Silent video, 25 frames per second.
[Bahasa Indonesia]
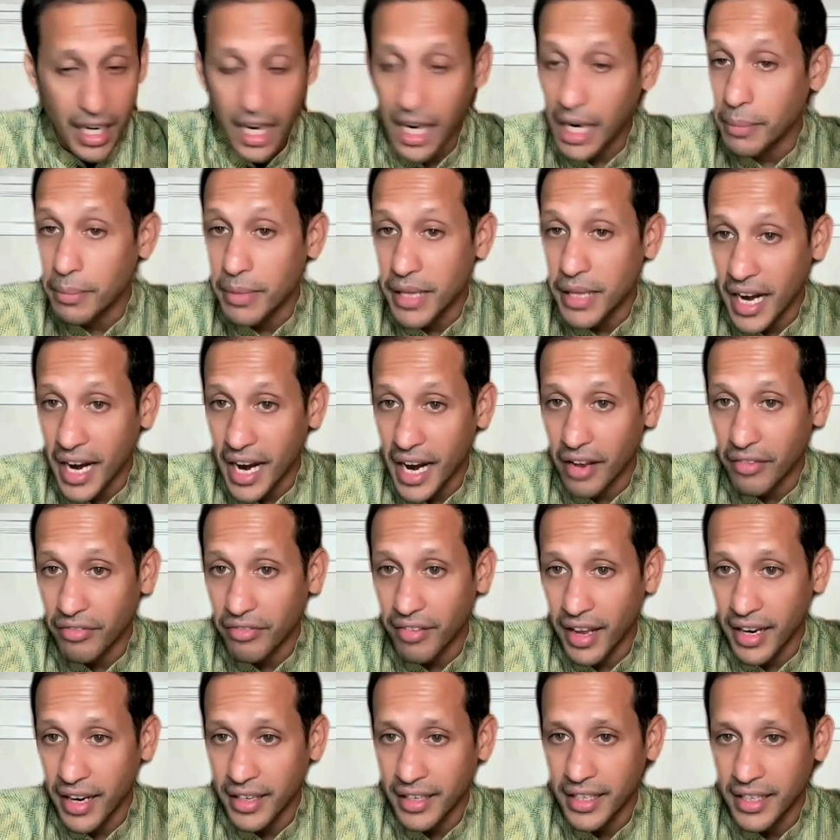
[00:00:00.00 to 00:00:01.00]
lebih
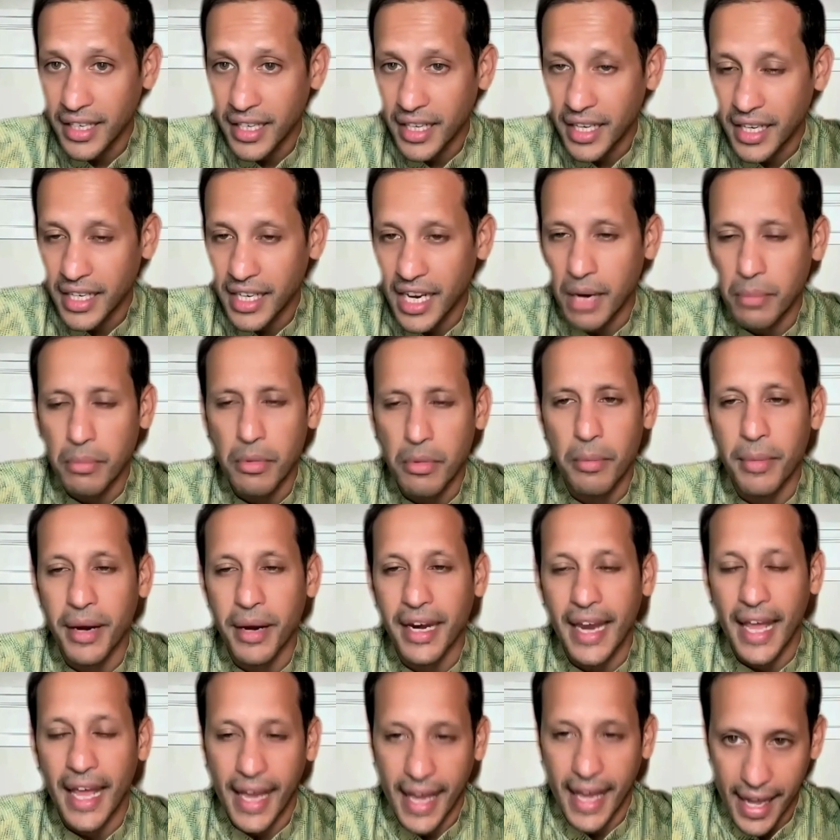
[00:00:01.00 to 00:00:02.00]
relevan, dan
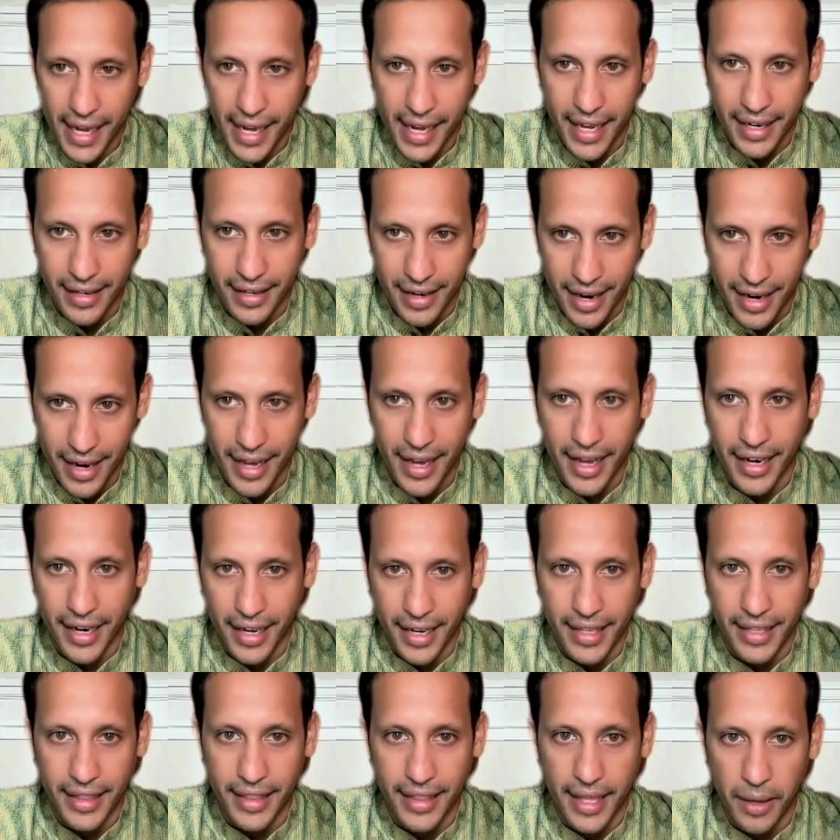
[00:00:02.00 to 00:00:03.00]
memerdekakan
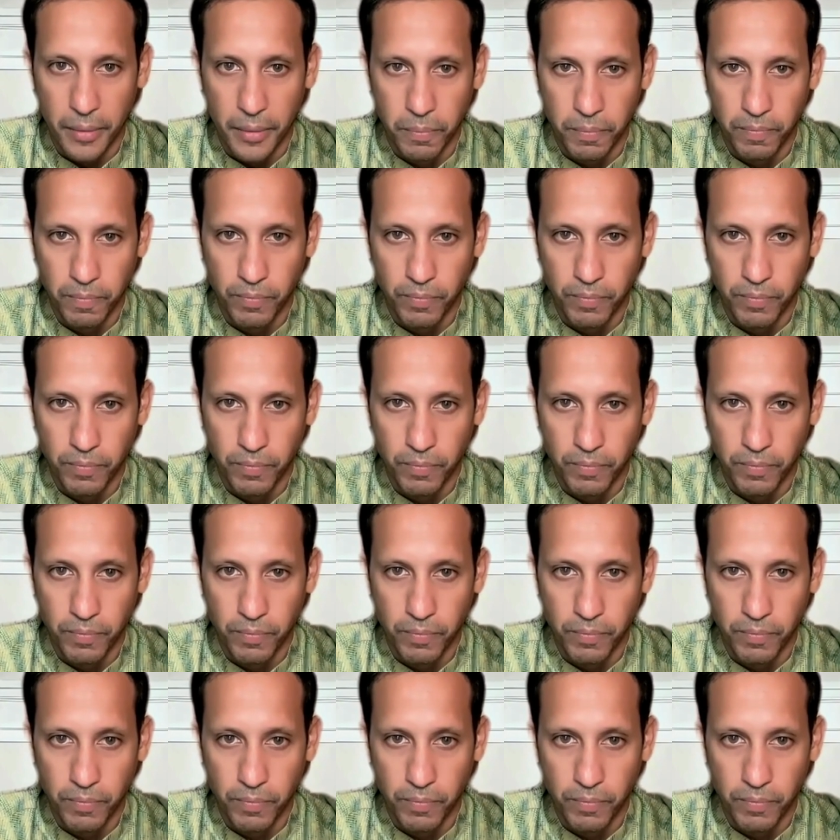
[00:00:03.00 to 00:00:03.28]
anak-anak kita.